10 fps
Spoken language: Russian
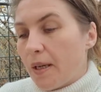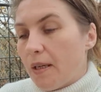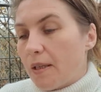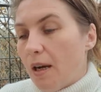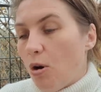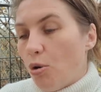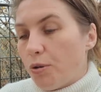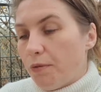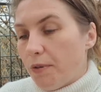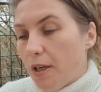да
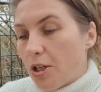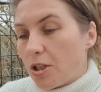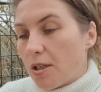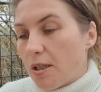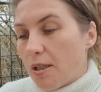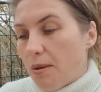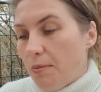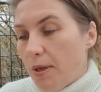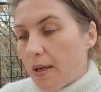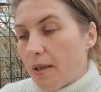отвержется
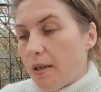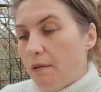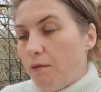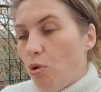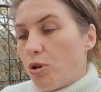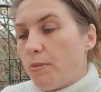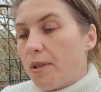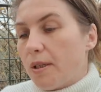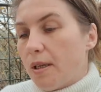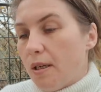себе и
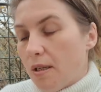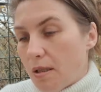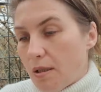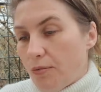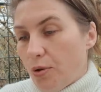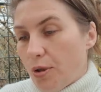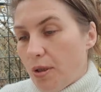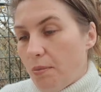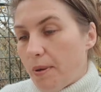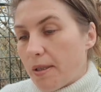возьмет крест свой
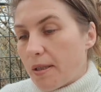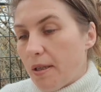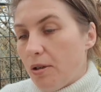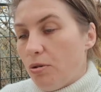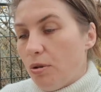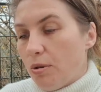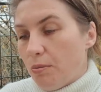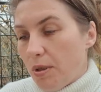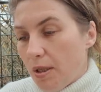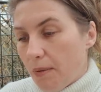и последует
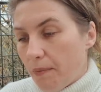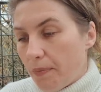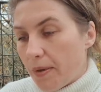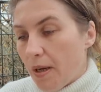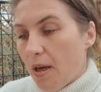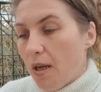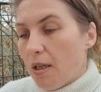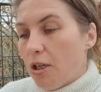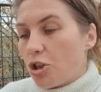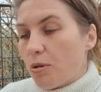ми.
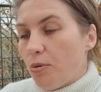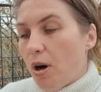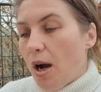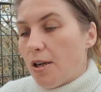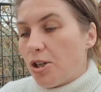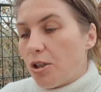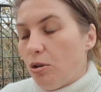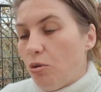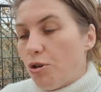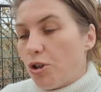Ижебо аще
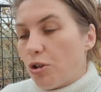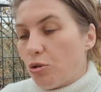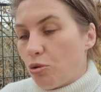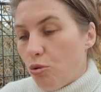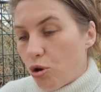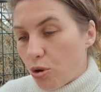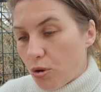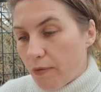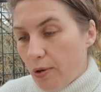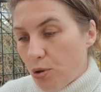хочет душу
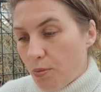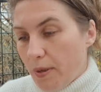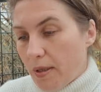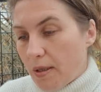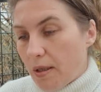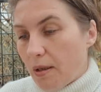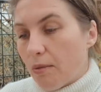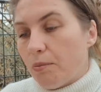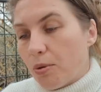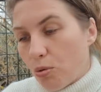свою спасти,
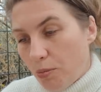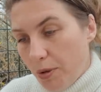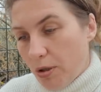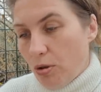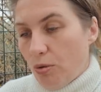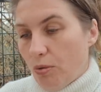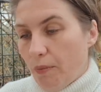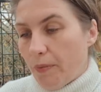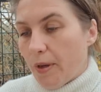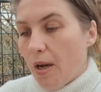погубит ее,
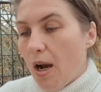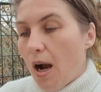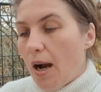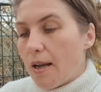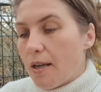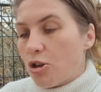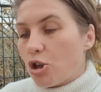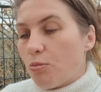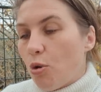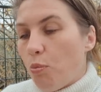а
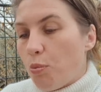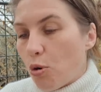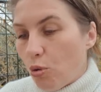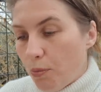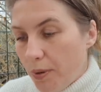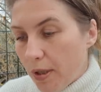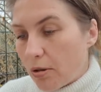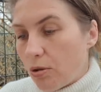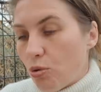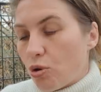ижебо
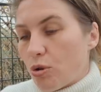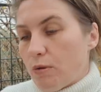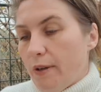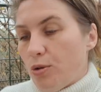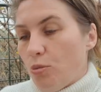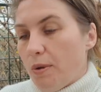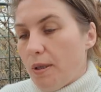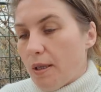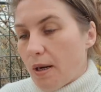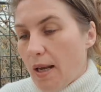погубит душу свою
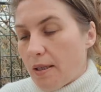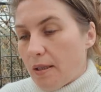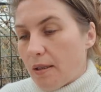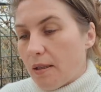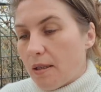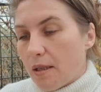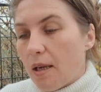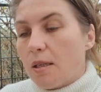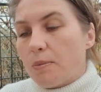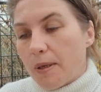мине ради,
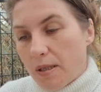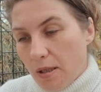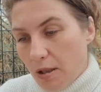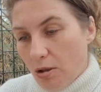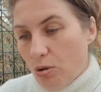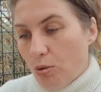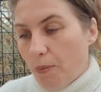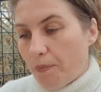сей спасет ее.